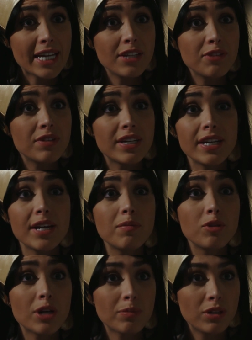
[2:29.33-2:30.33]
أكيد فكرية
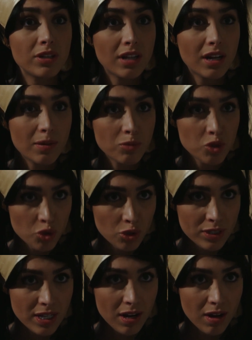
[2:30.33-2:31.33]
بكرة بتطلق من
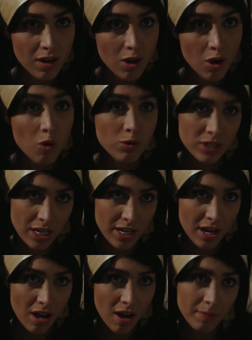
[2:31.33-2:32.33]
جوزها
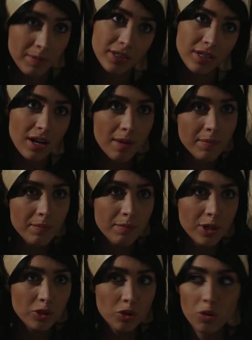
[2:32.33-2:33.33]
وصياح بيطلق من
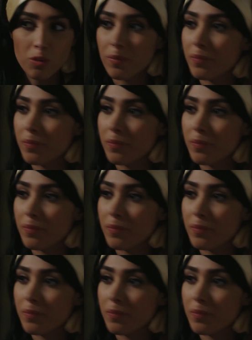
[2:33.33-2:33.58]
مرته